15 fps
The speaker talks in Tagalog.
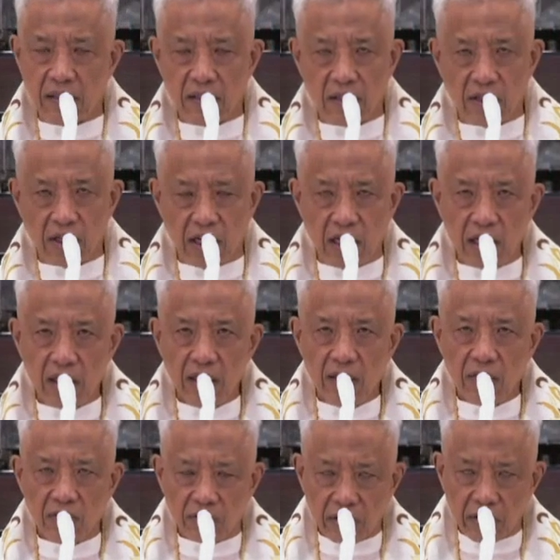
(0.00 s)
na
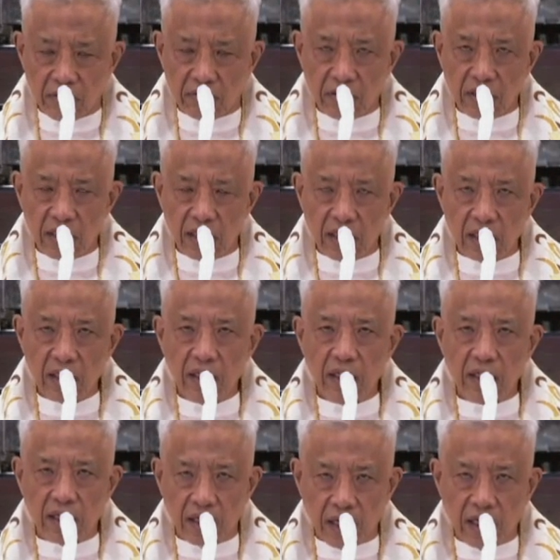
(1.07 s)
unti-unting
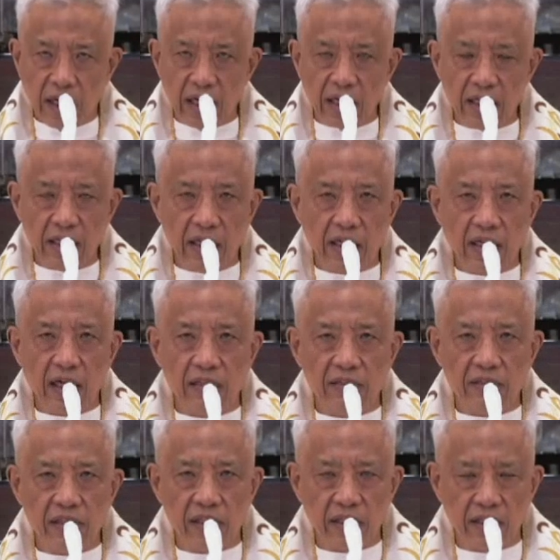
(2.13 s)
kinakain ng
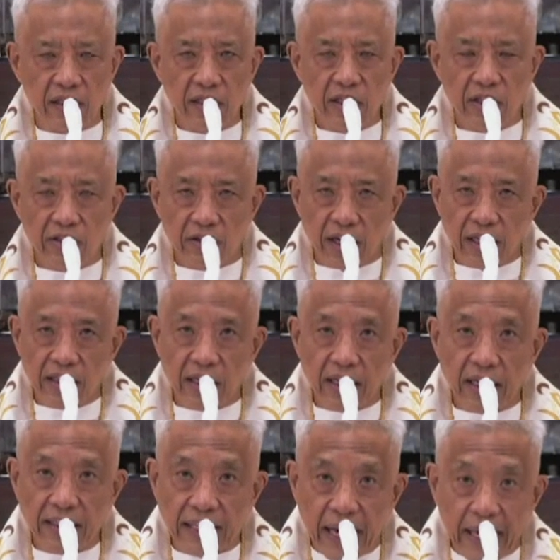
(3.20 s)
kanser yung aking
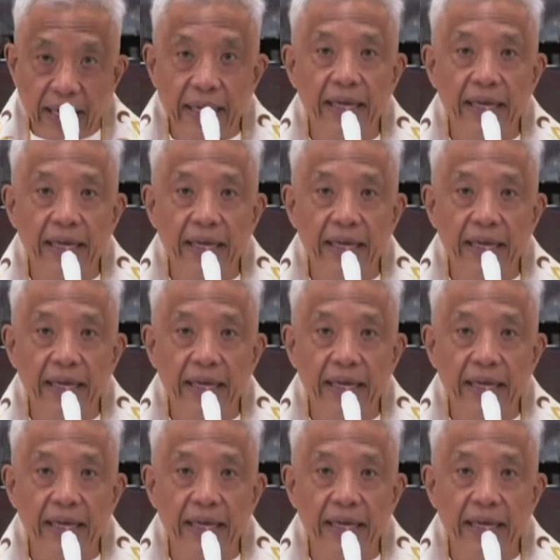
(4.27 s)
atay.